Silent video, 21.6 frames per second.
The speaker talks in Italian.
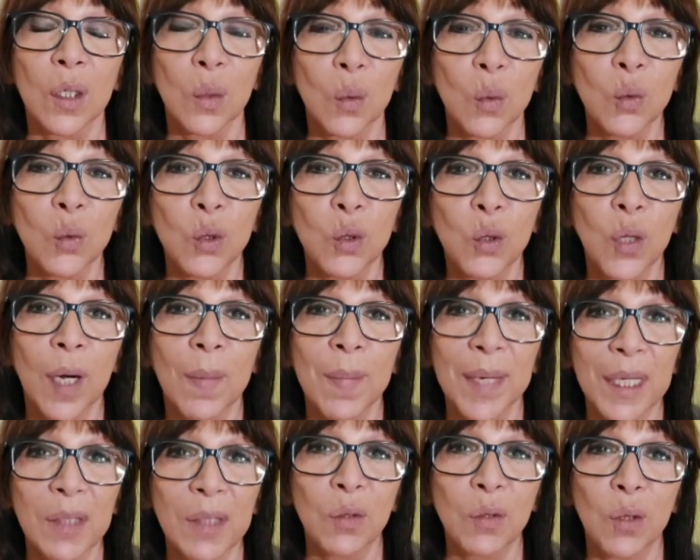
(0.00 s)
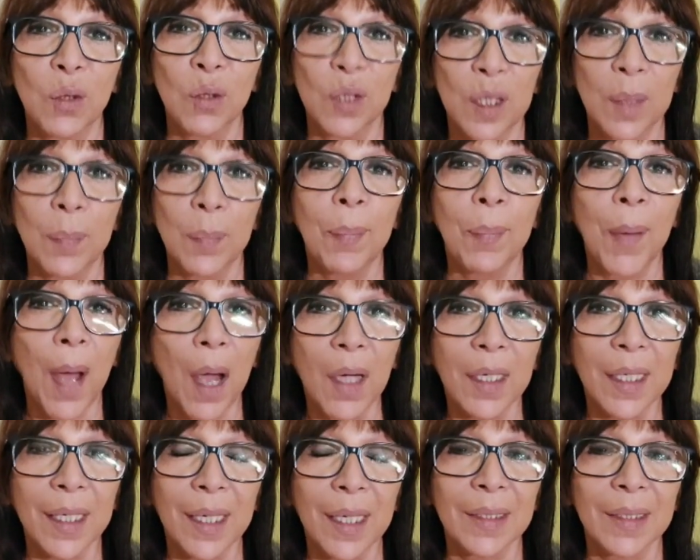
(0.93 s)
un giuramento di
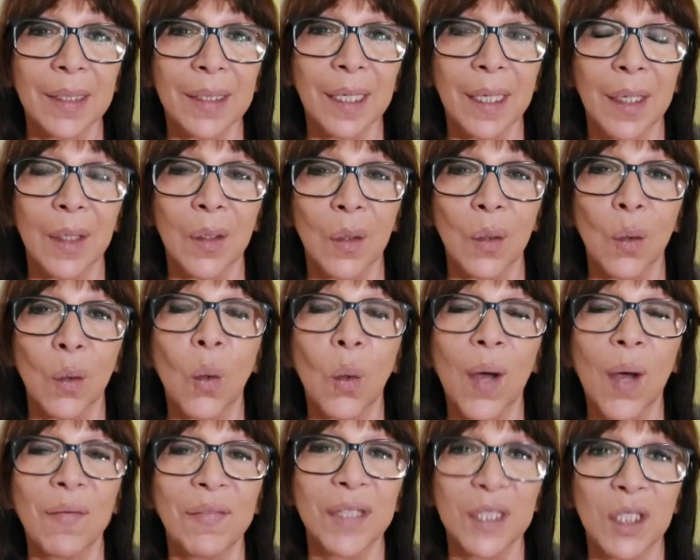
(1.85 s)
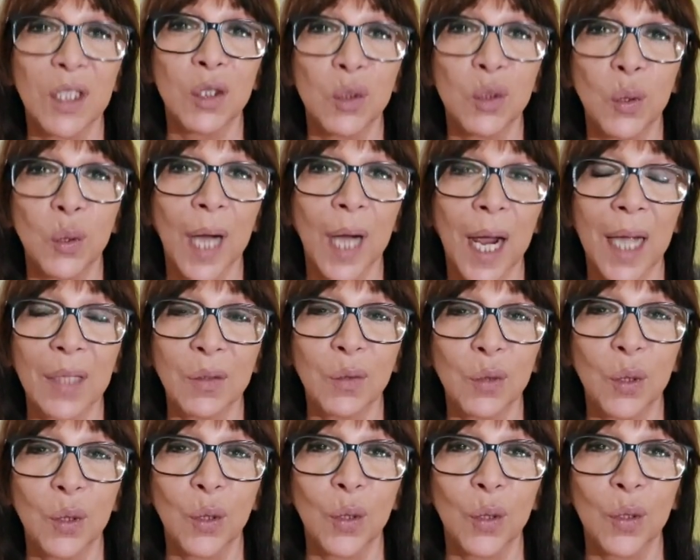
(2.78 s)
Ippocrate o avete
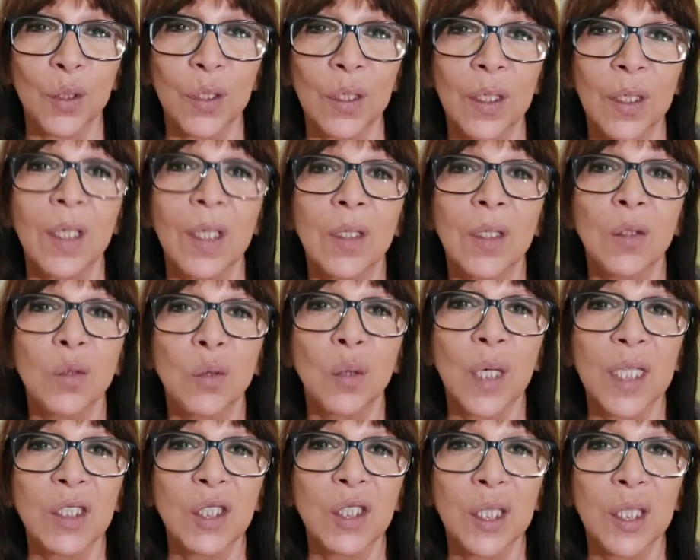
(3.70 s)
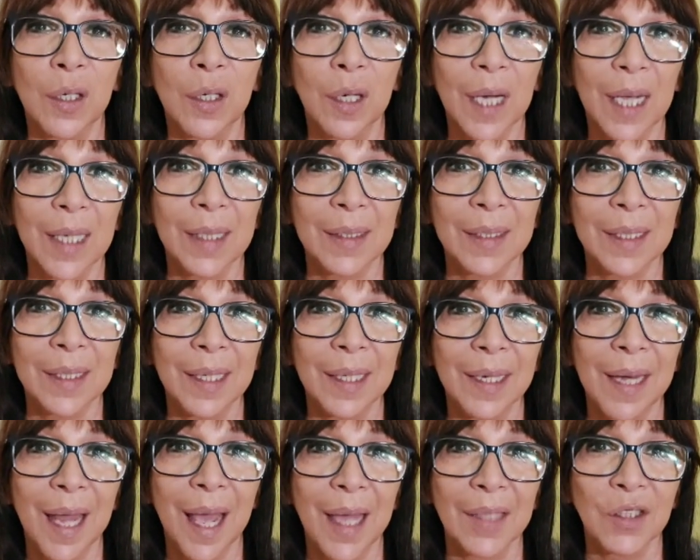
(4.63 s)
giurato sulla circolare
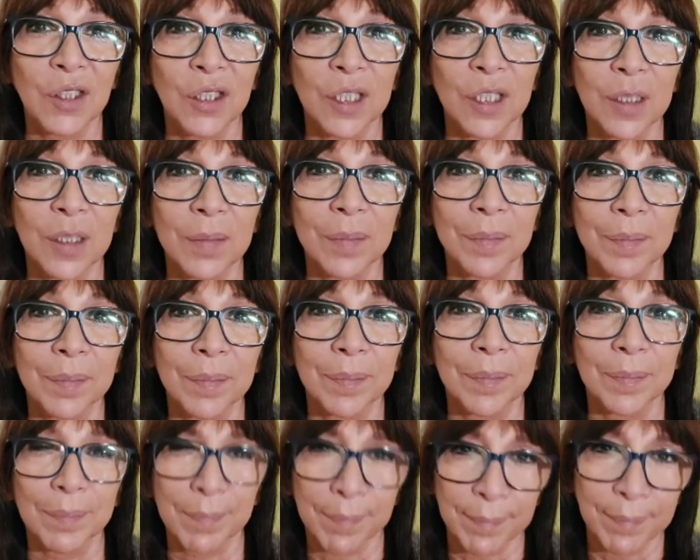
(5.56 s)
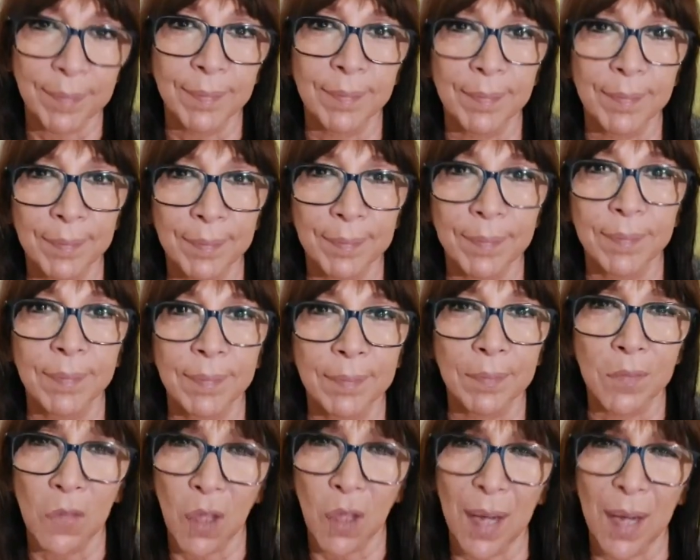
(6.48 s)
Schillaci?
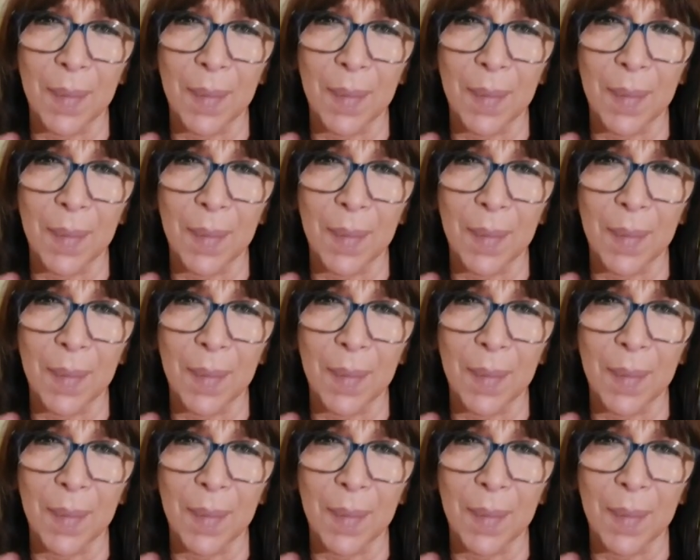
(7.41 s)
Non